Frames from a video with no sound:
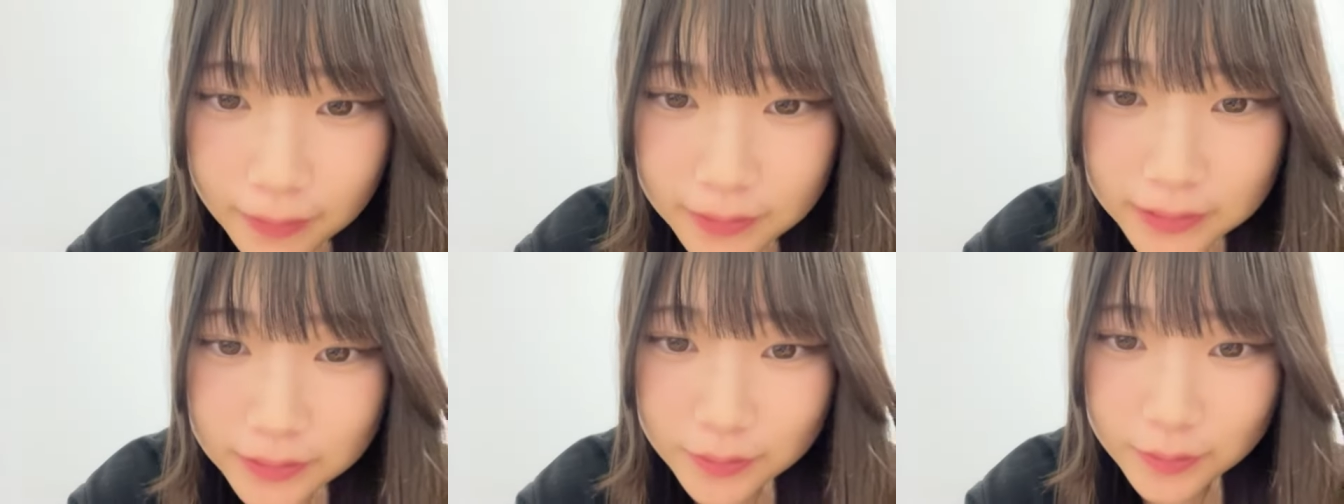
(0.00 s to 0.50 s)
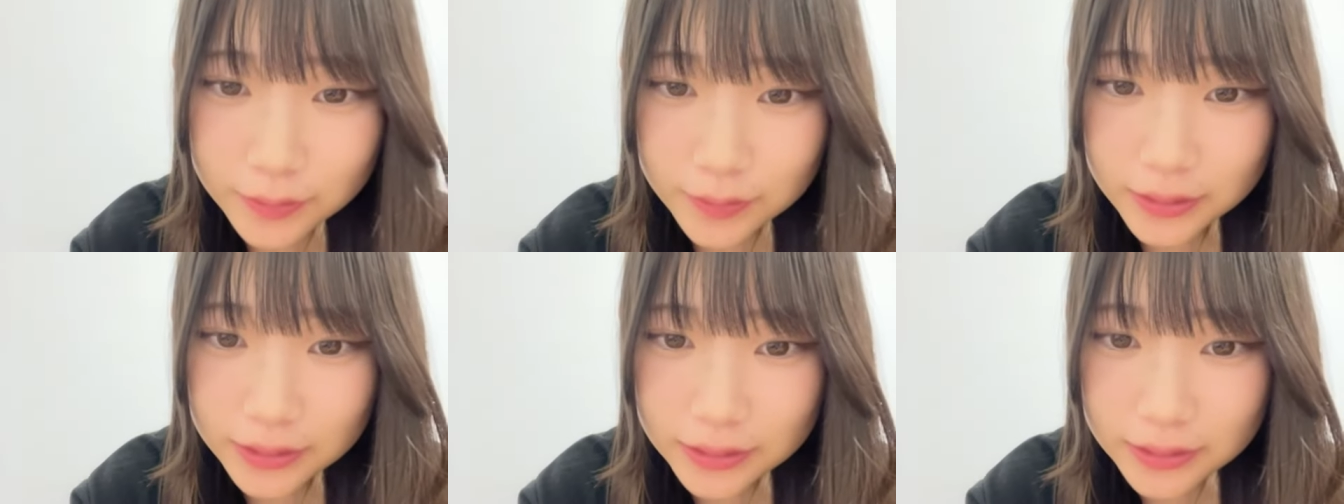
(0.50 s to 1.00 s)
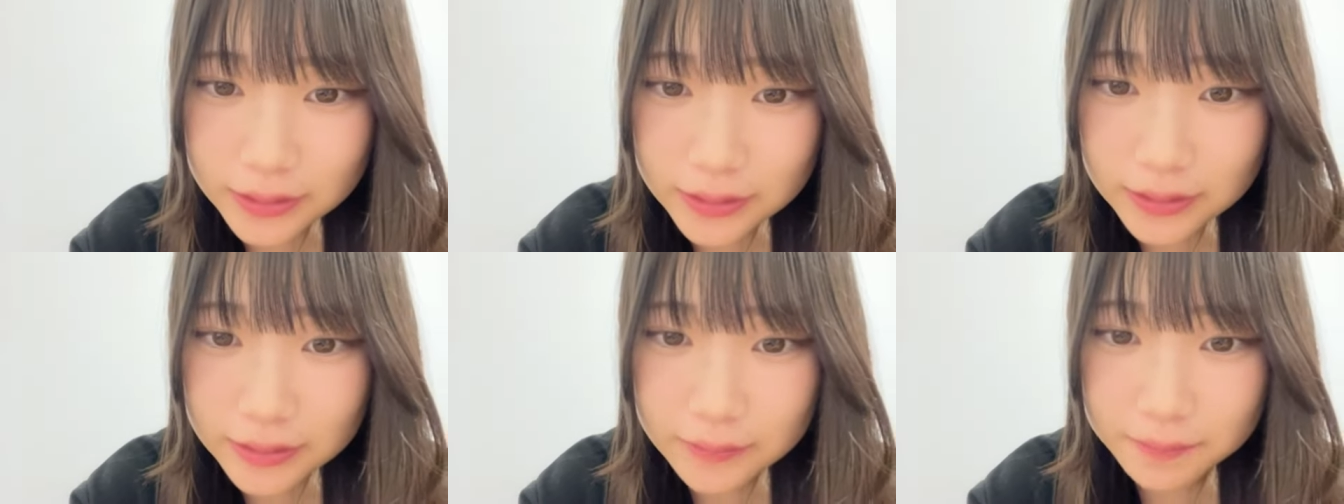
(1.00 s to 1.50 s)
すごい
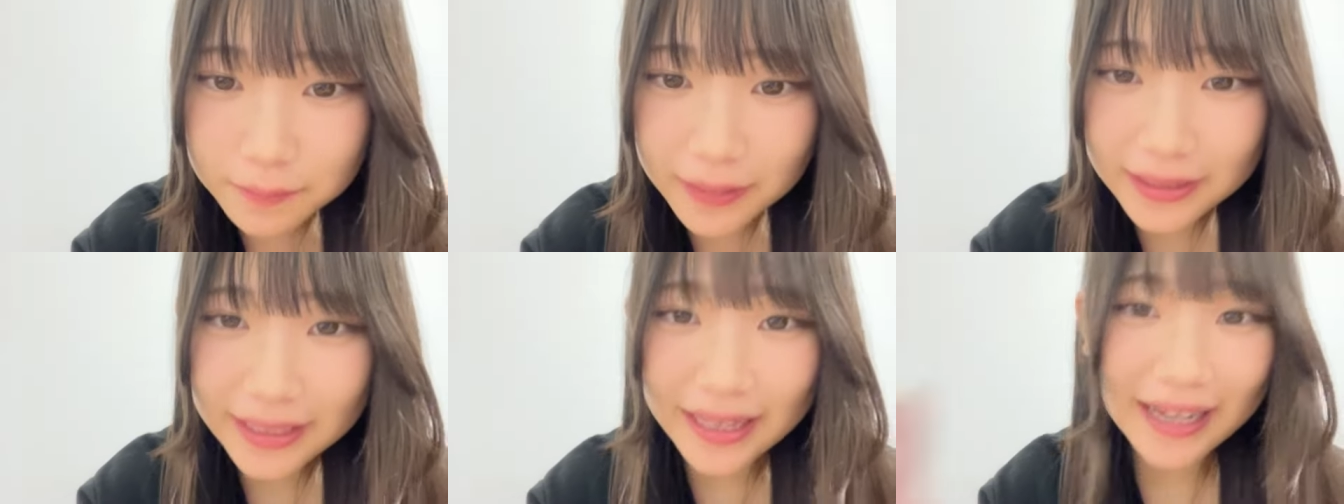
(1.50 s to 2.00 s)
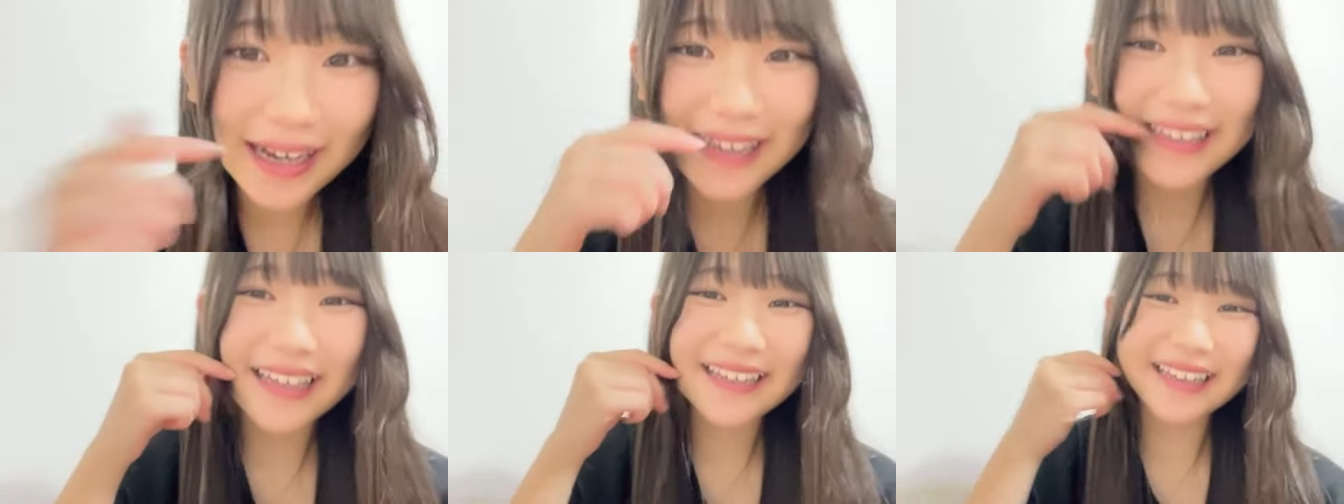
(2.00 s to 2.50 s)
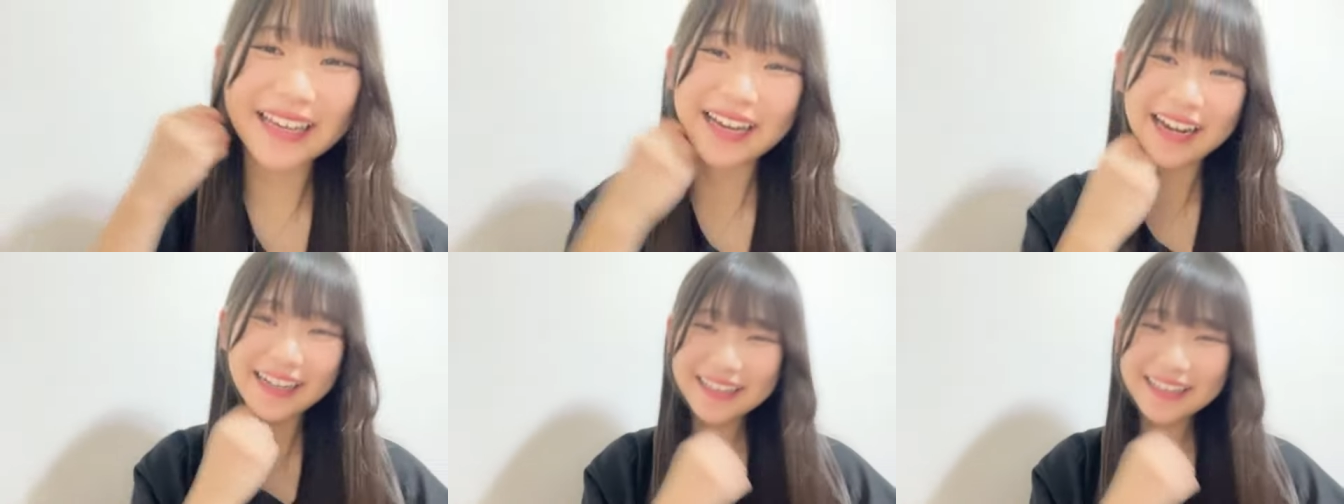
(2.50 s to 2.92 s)
待ってなんかいないんだけど